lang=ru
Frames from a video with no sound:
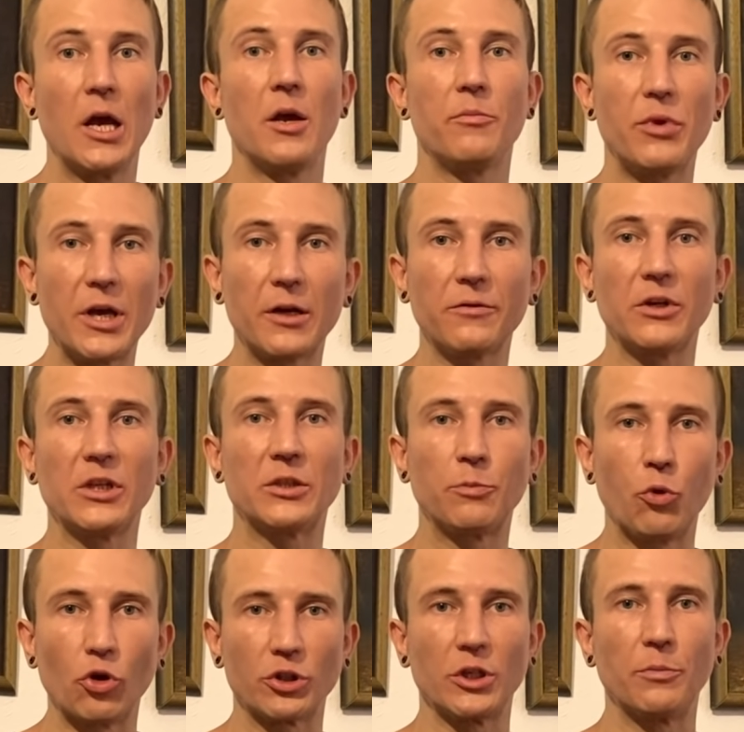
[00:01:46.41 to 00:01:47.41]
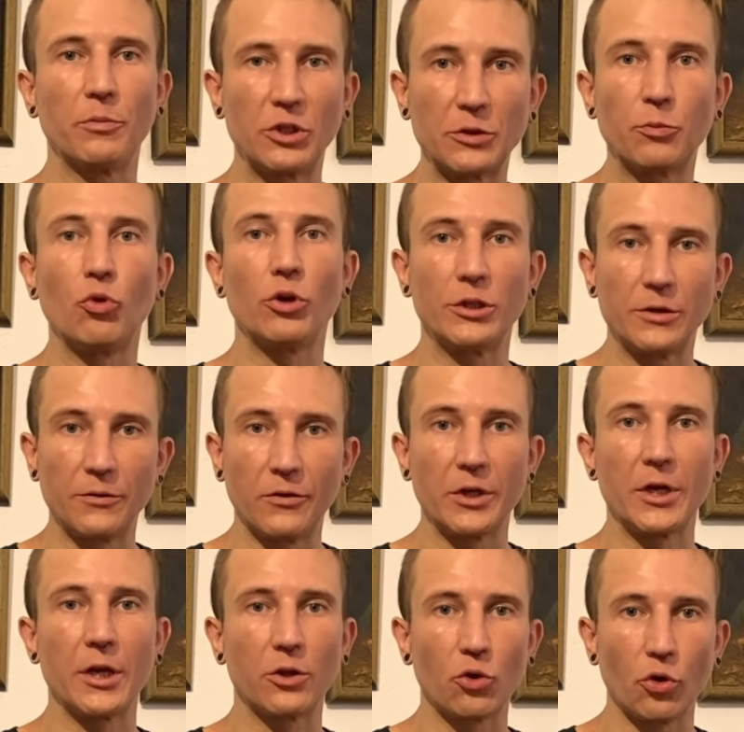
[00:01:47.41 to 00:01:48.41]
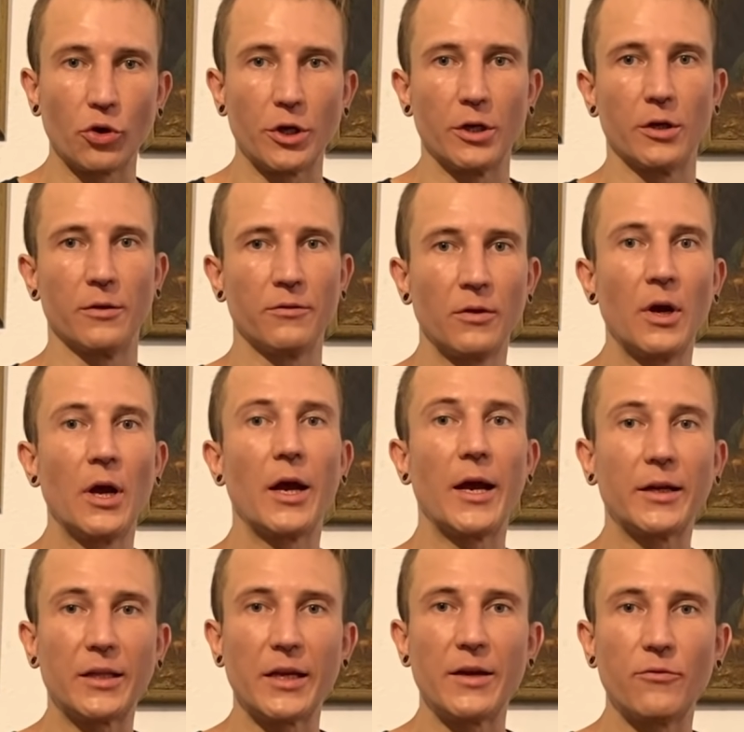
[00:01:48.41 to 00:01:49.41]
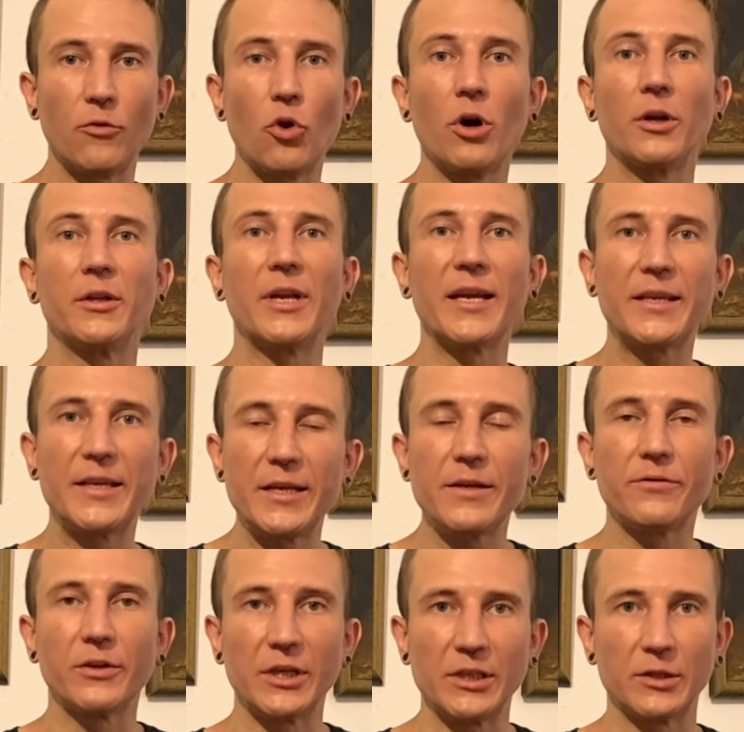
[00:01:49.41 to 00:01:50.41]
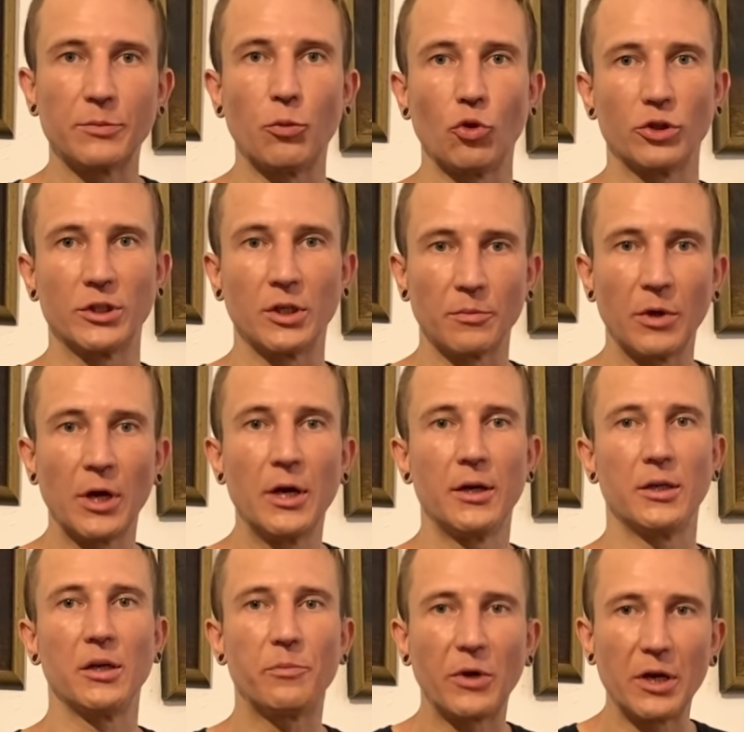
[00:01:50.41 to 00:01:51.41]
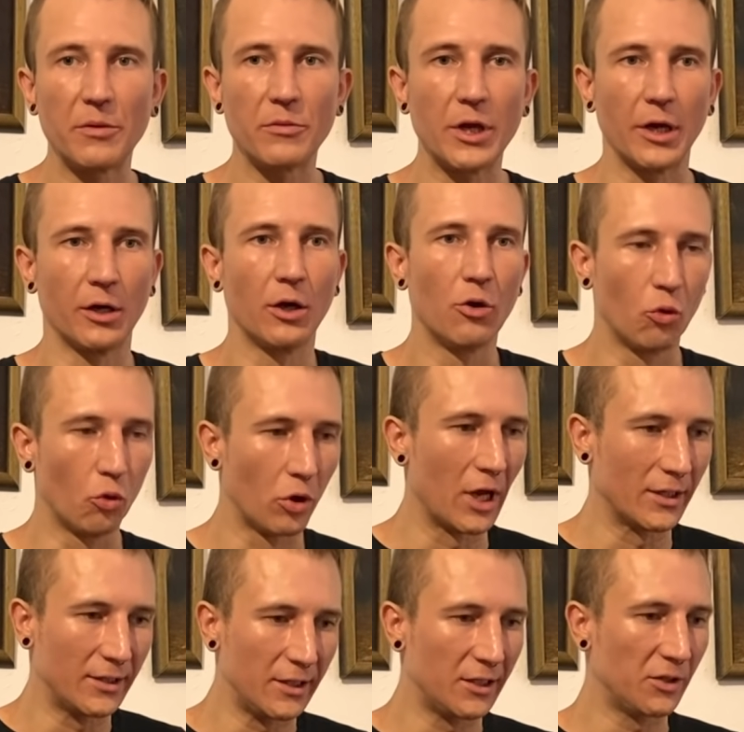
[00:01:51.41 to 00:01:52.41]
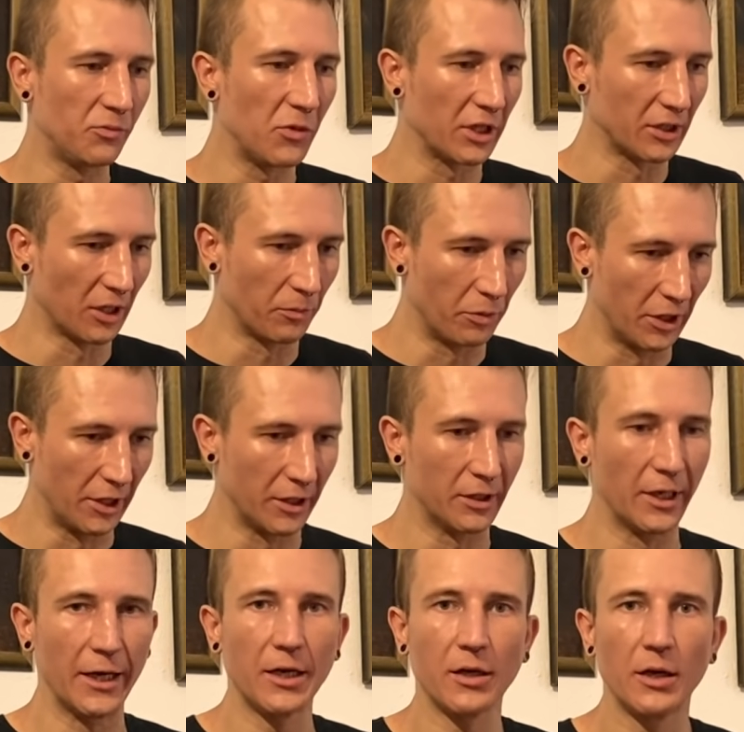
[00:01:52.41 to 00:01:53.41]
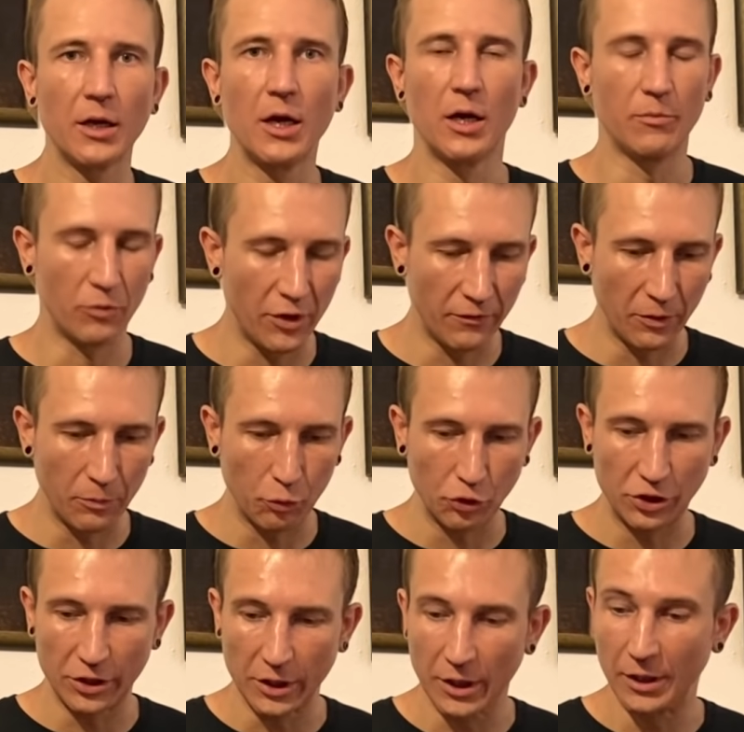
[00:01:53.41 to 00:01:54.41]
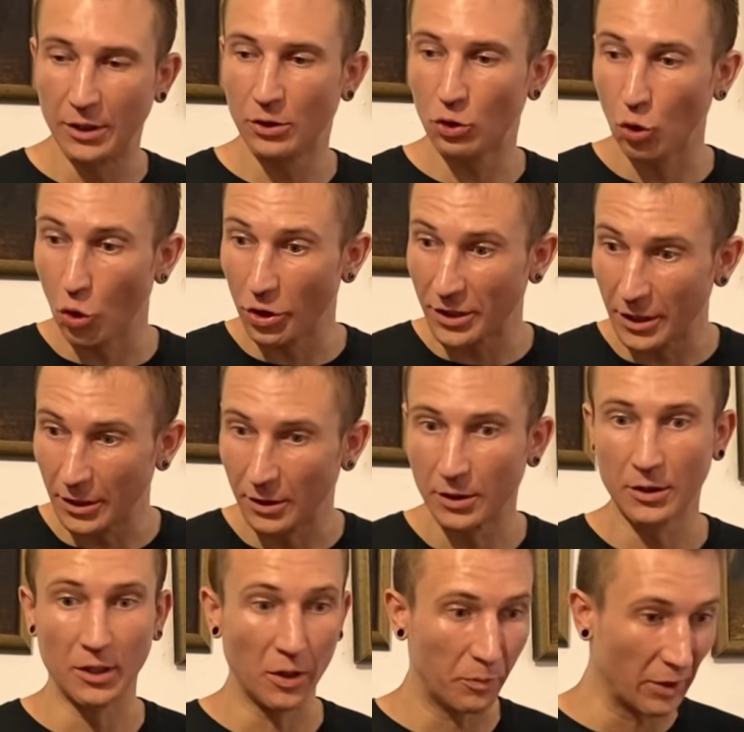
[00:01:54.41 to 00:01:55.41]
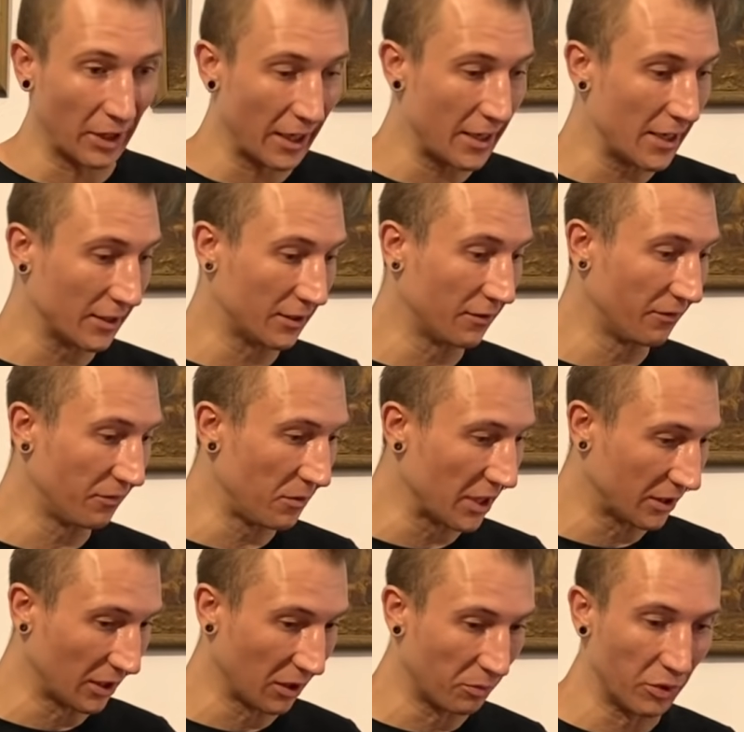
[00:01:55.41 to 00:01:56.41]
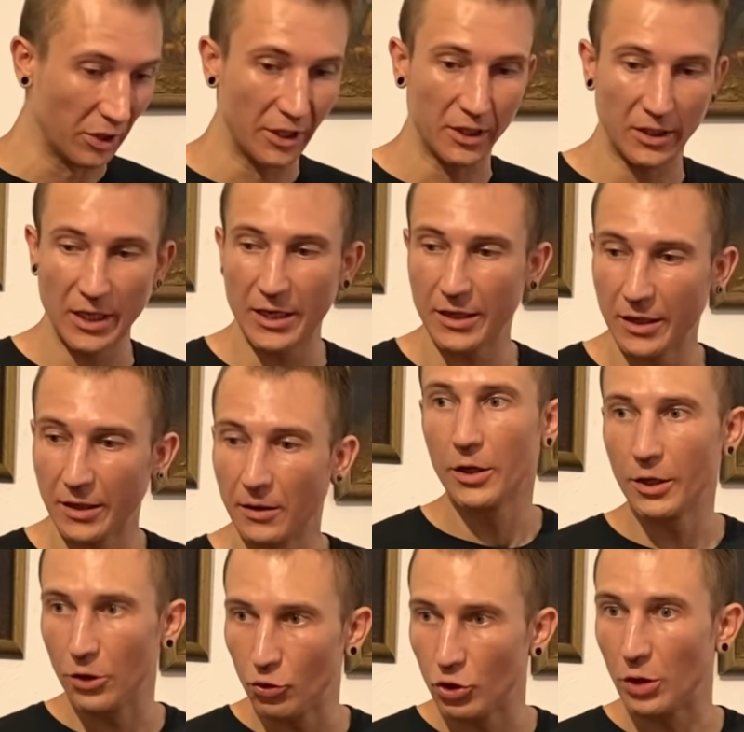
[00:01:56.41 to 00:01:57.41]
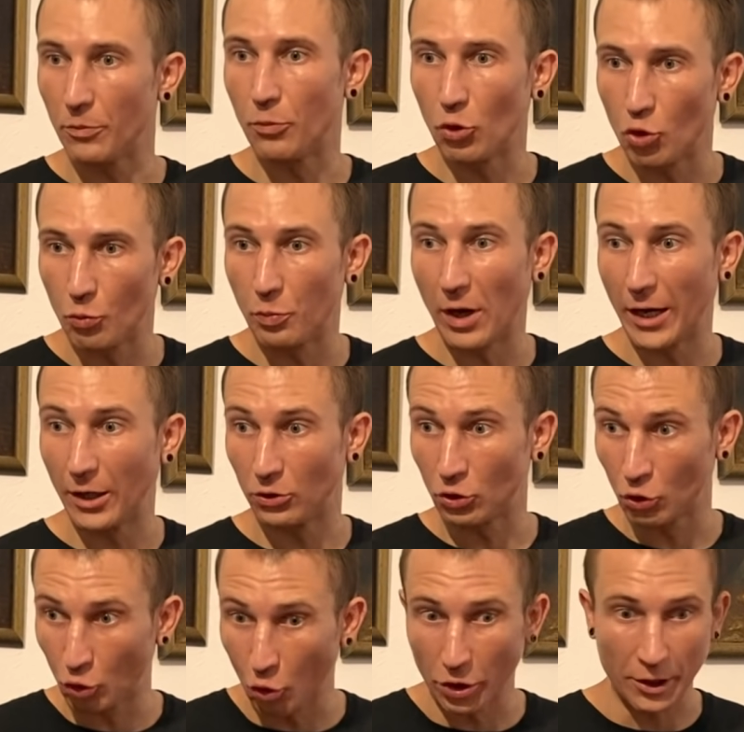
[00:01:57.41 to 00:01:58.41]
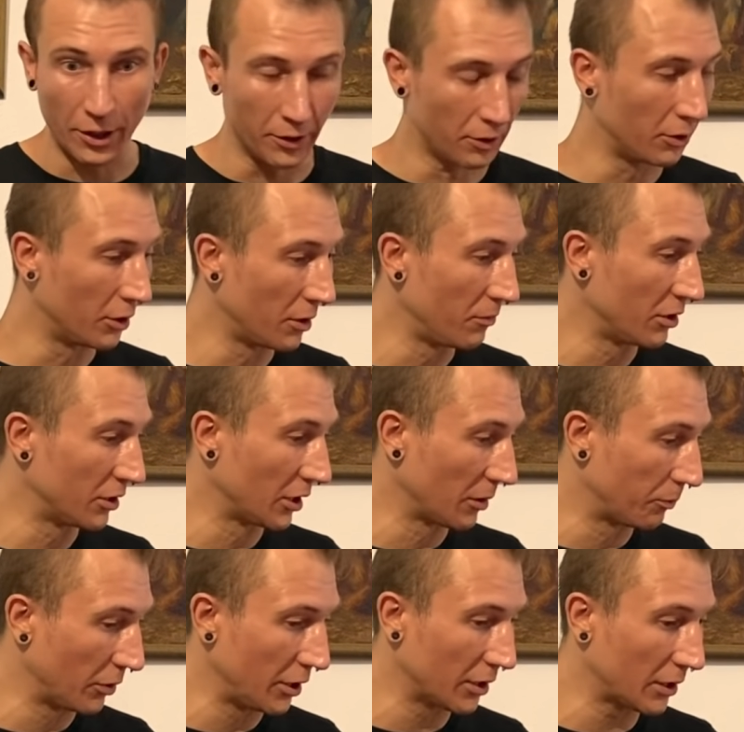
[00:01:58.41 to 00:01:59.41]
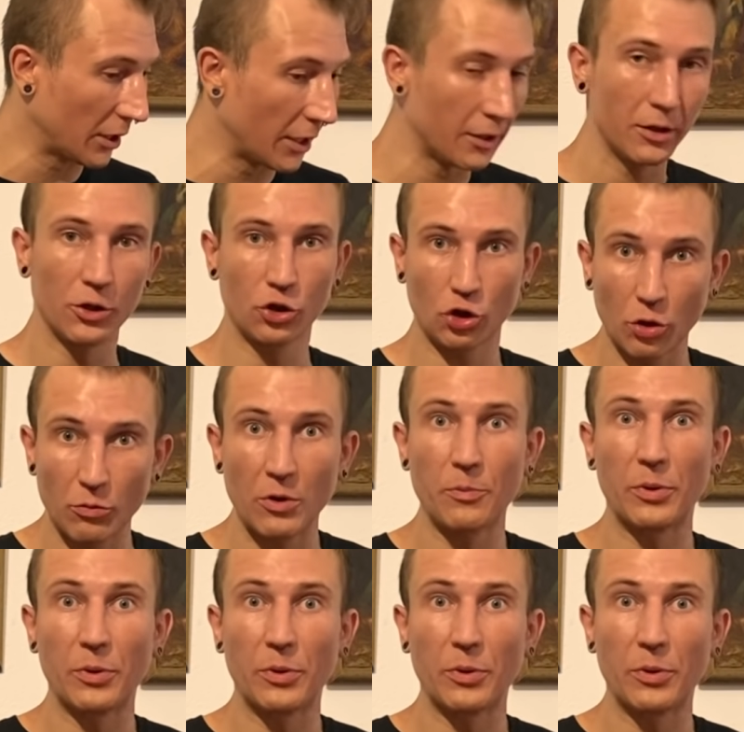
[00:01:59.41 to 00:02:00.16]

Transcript: Первый способ использования токенов – это его нативный способ. Например, у нас есть метрополитен, мы выпустили токен на проезд в метрополитене, и люди покупают токен на метрополитен, чтобы